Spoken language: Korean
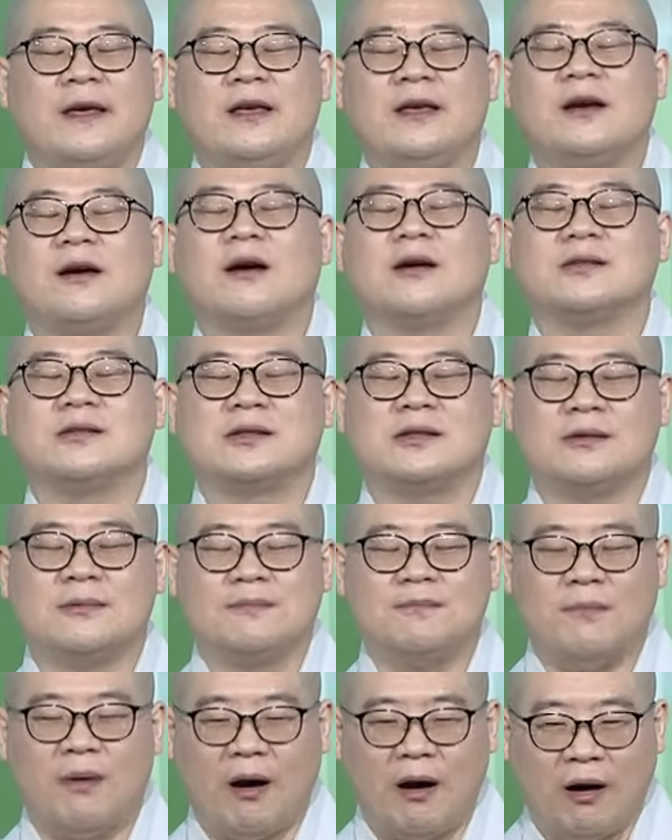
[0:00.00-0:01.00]

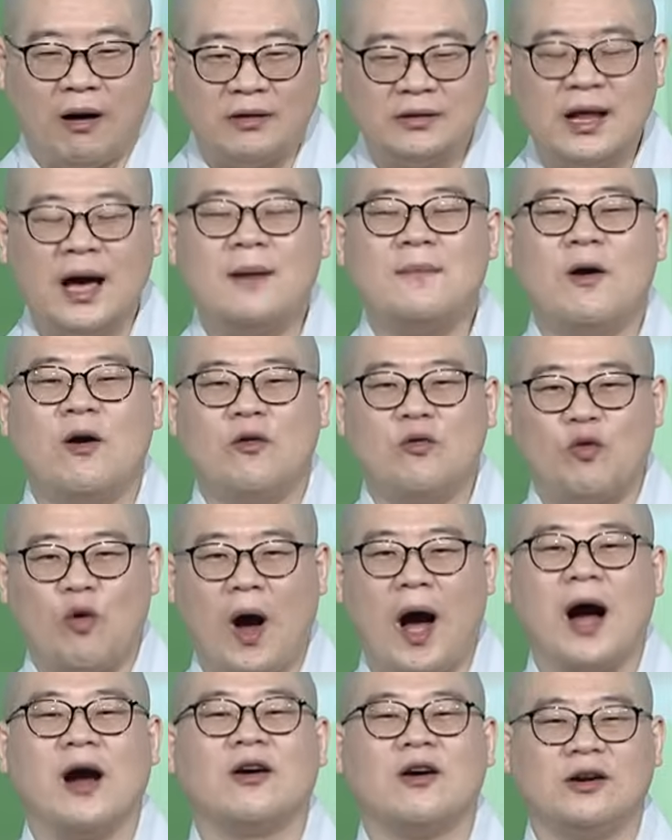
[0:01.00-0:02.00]
이것은 머나먼
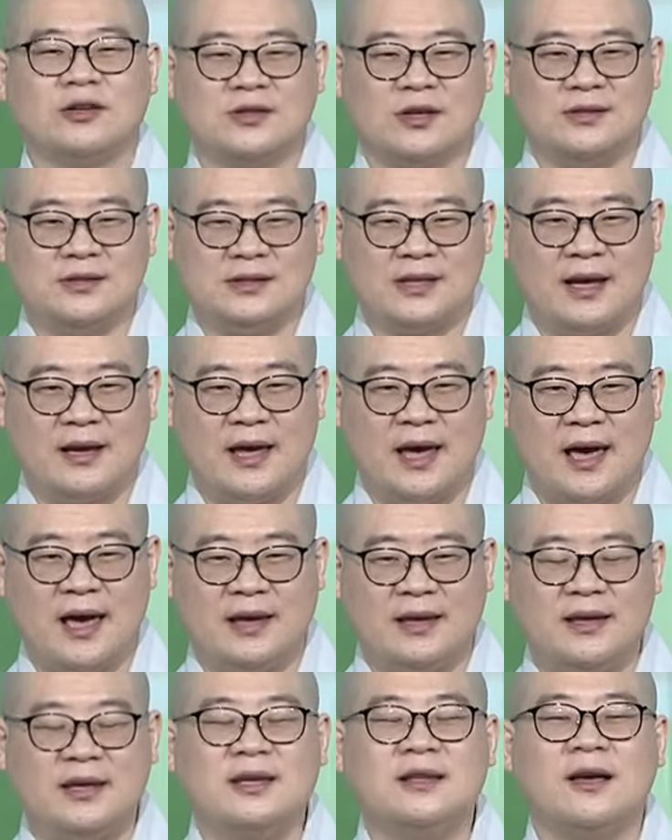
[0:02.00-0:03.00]
과거
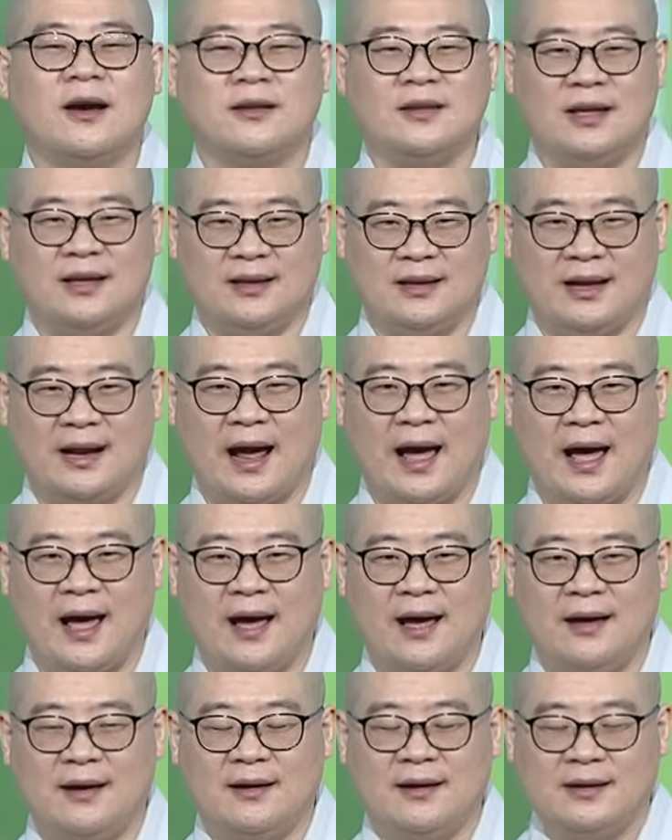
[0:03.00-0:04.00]
전생의
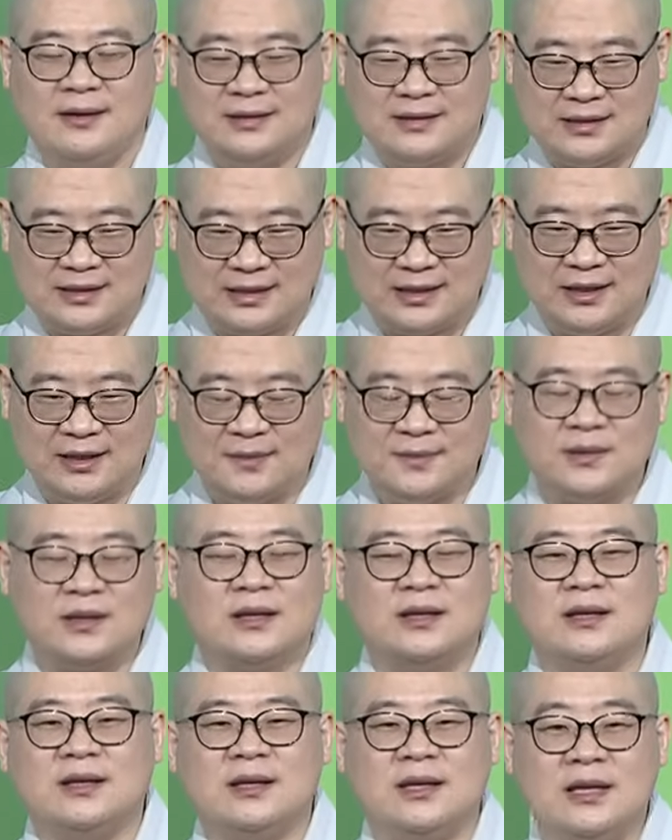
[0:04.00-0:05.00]
인연이니라. 지금
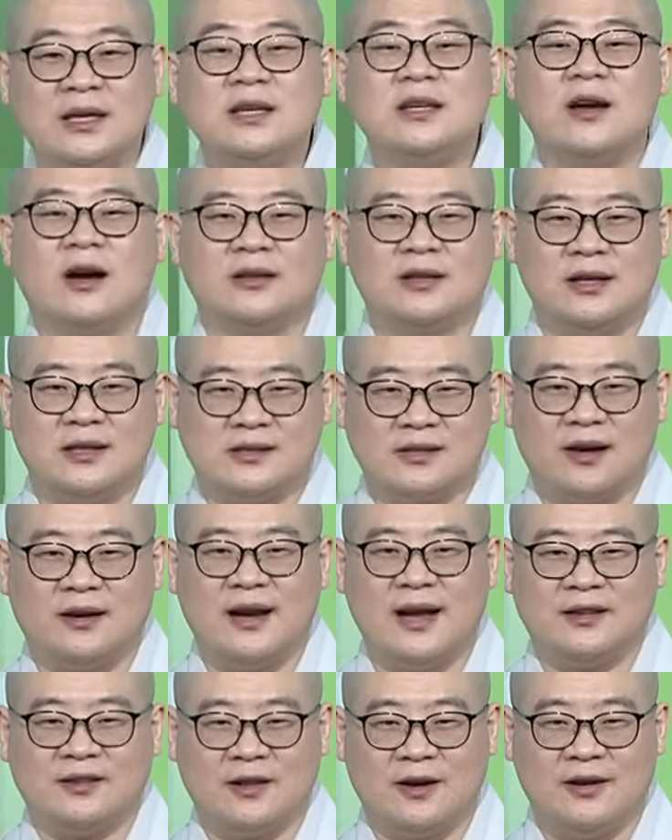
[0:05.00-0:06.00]
그 인연을
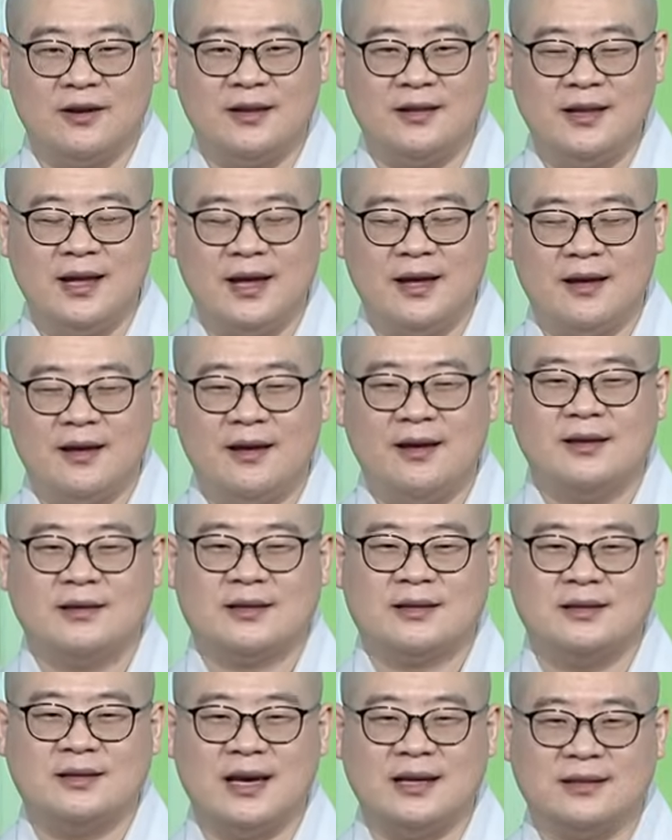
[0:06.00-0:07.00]
설할 터이니
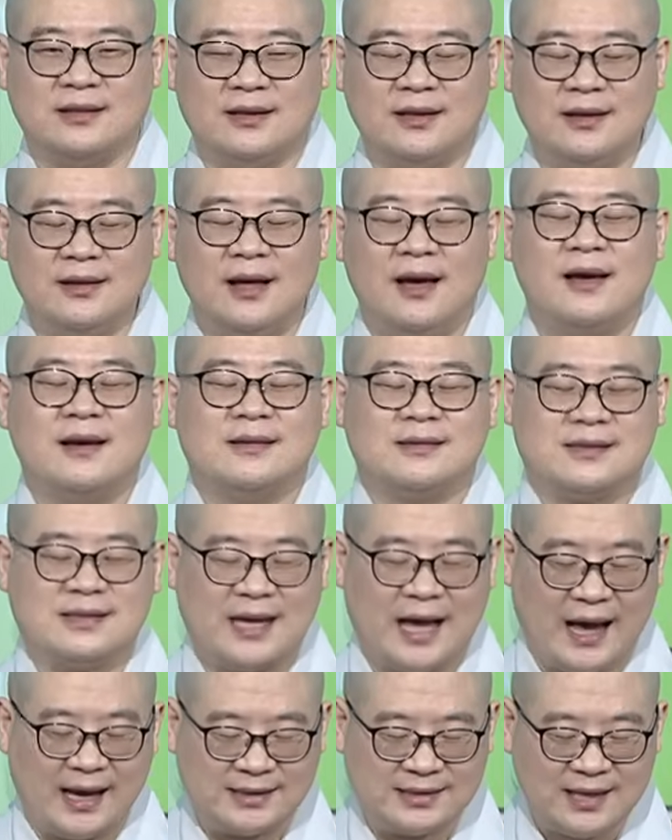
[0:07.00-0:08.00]
그대들은
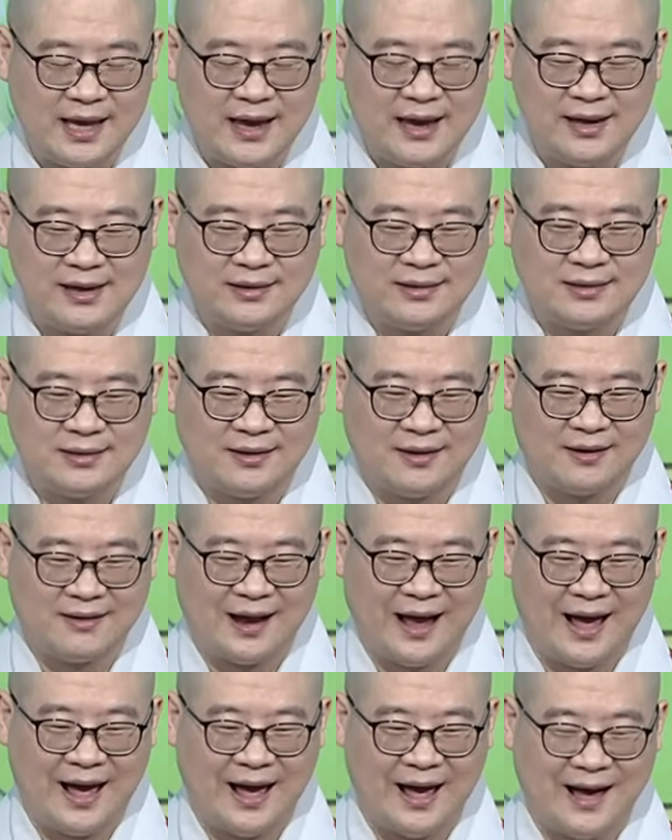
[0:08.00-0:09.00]
자세히
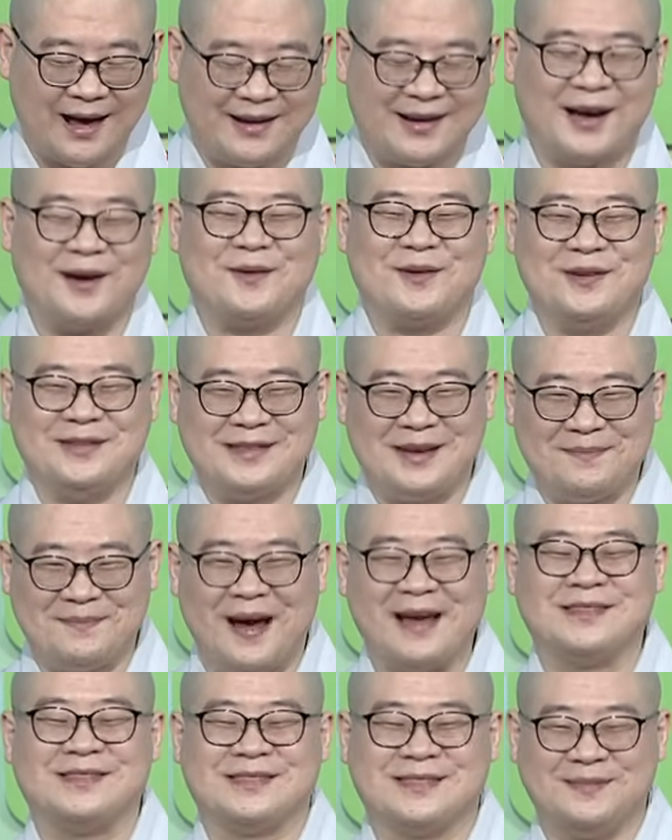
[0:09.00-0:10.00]
들어라 라고 이제
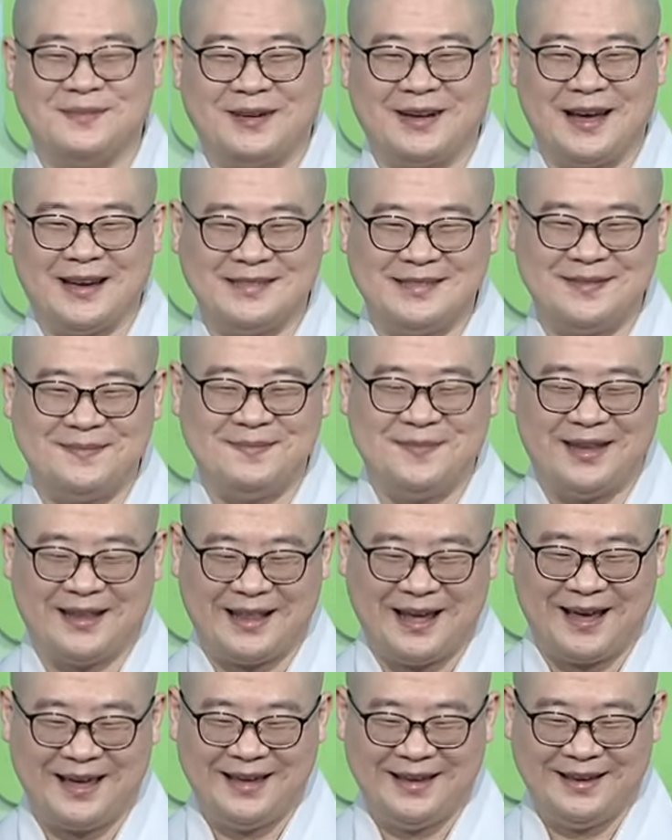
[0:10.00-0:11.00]
말씀을
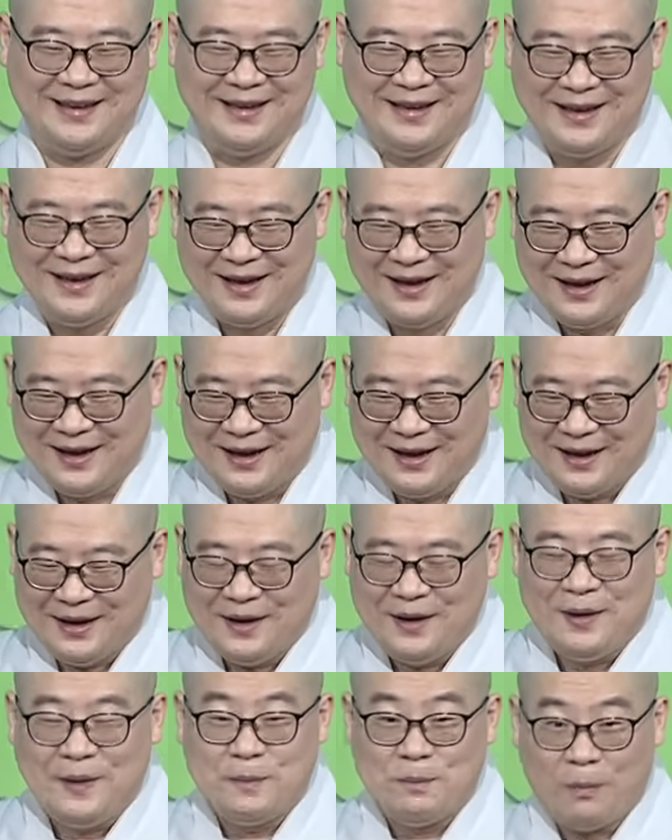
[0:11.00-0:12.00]
하십니다.
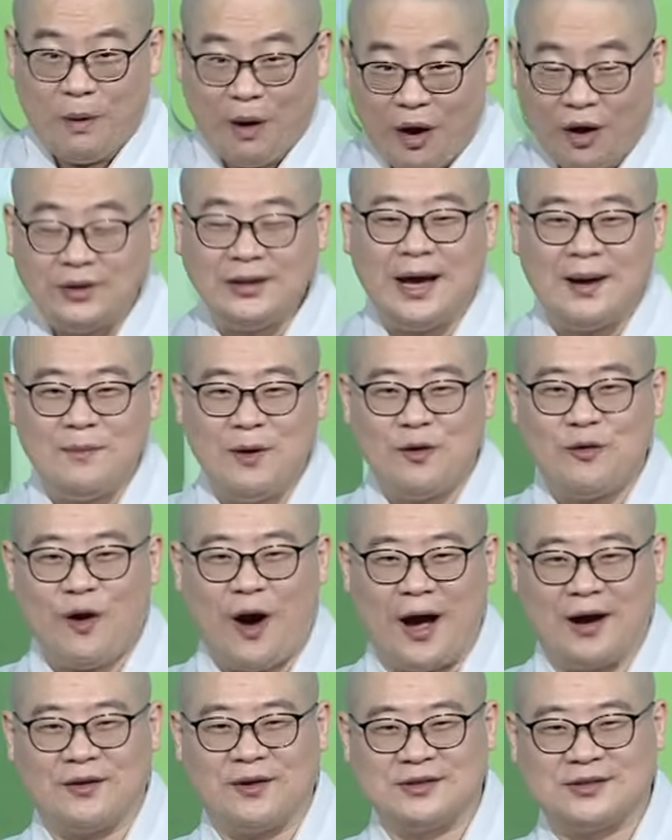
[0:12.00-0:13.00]
머나먼
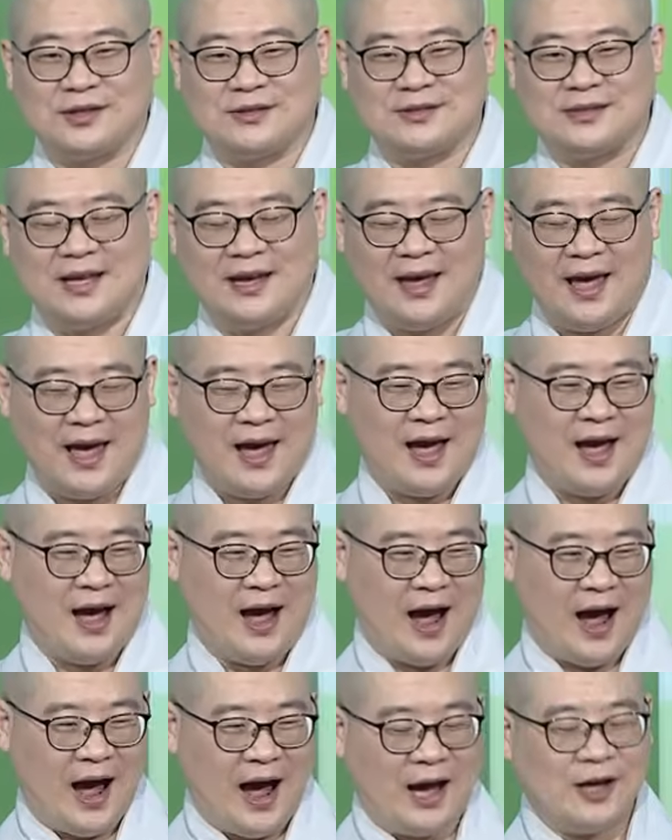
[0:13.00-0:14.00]
과거 전생에
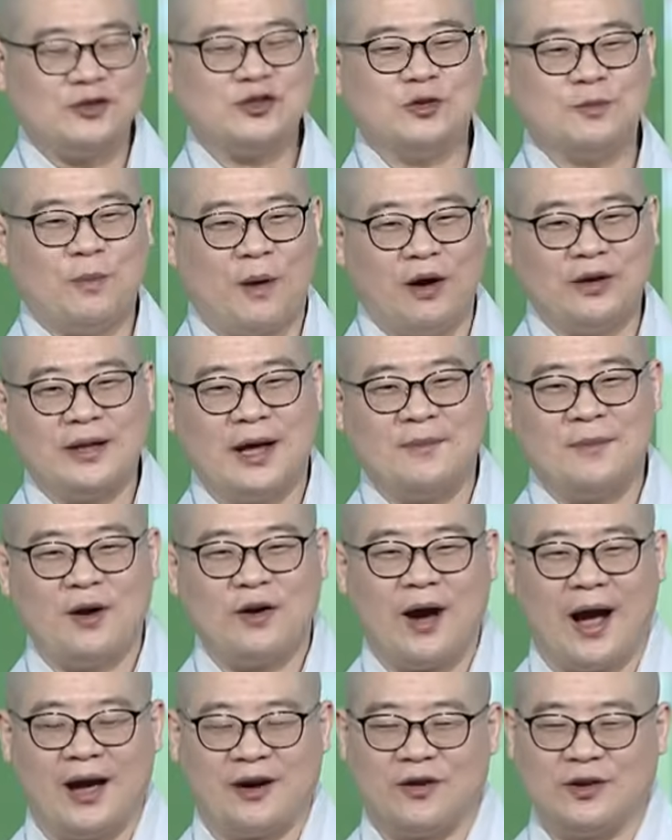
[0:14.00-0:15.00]
아주
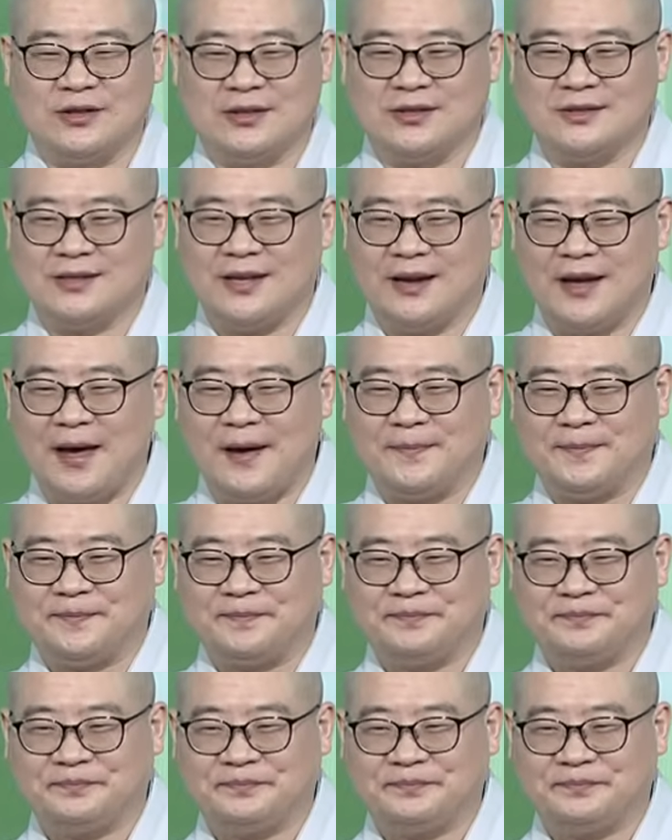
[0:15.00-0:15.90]
머나먼 과거 전생에